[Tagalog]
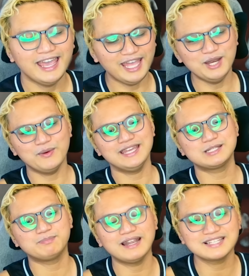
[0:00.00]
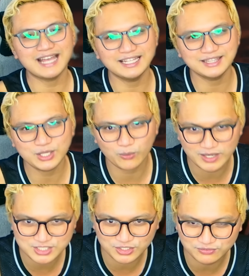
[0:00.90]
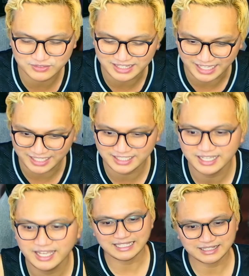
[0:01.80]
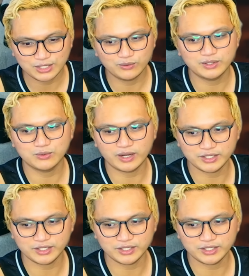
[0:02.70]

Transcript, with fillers: Anyways, para sa ating question of the day, tatanungin ko